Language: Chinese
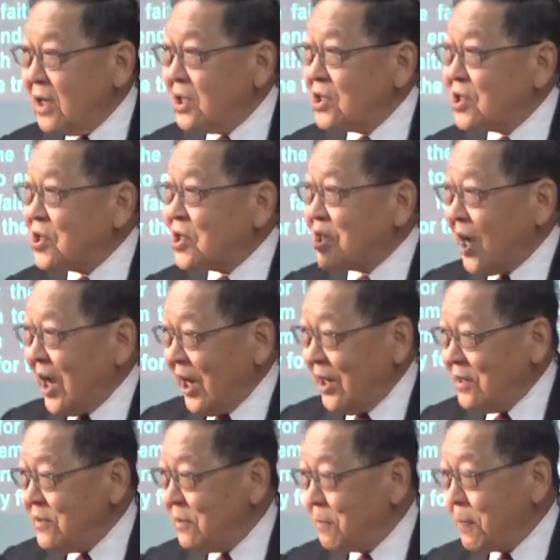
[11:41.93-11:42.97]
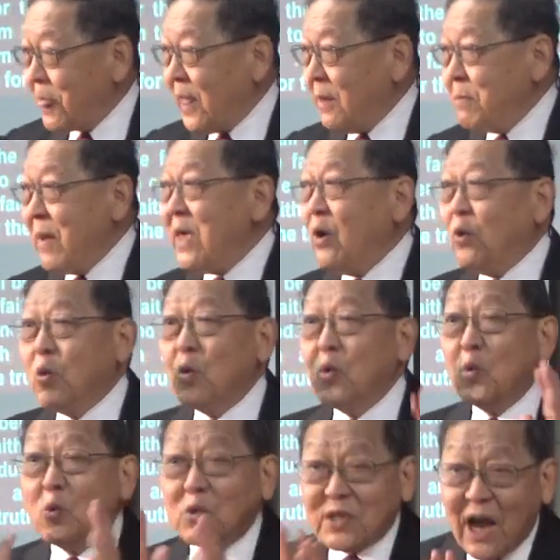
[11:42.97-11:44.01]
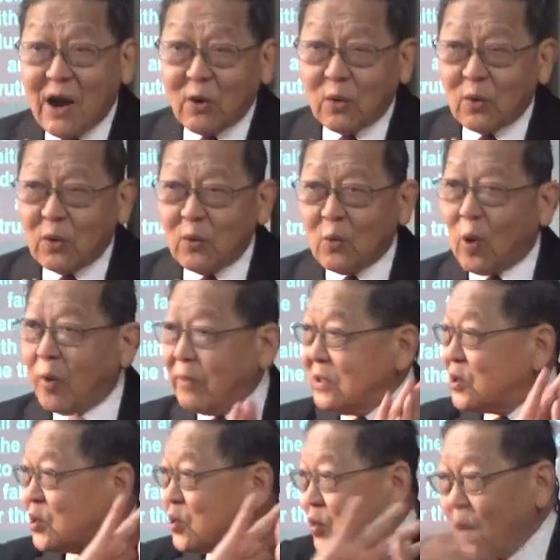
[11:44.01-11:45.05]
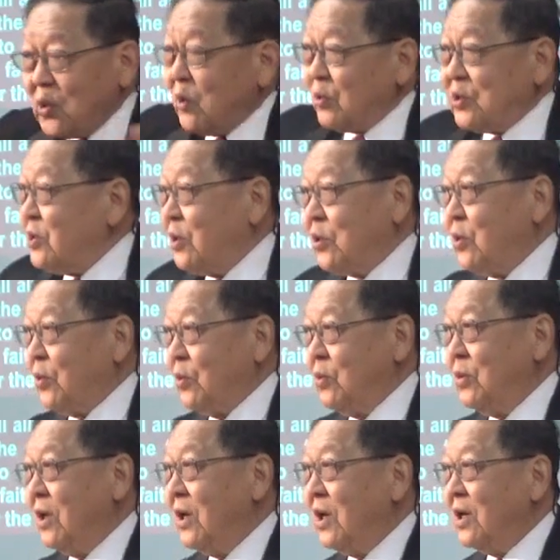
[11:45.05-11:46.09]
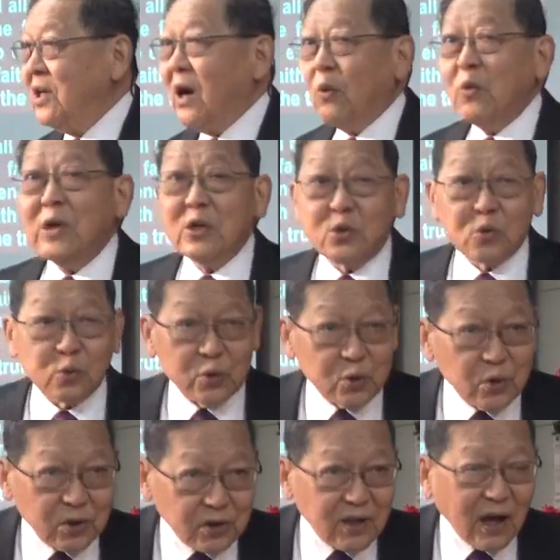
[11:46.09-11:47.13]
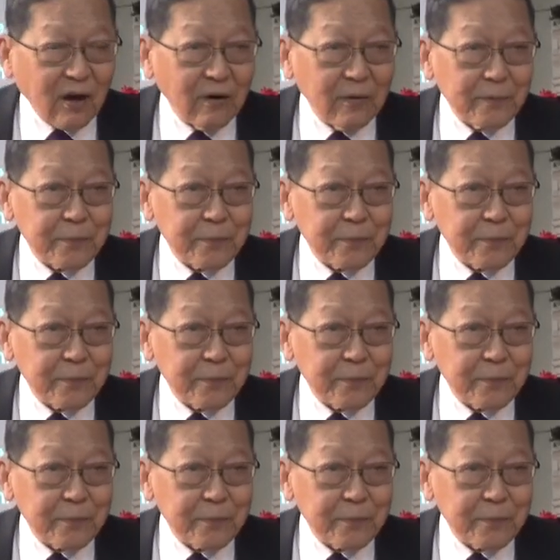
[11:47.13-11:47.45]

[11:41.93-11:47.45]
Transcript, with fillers: 神没有呼召我们所有基督徒要为主殉道，